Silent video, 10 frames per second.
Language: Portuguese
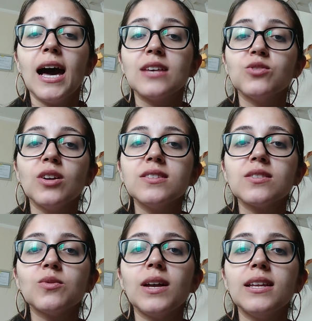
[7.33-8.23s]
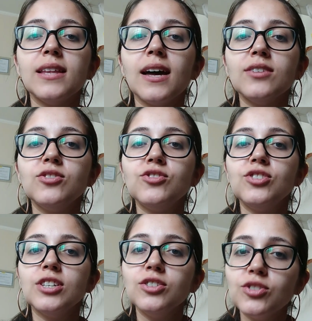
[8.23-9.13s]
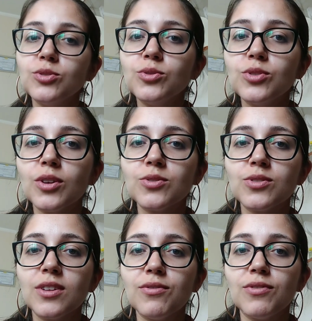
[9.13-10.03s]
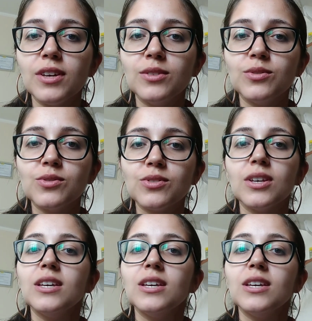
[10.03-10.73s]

as nossas qualidades diante dos nossos defeitos.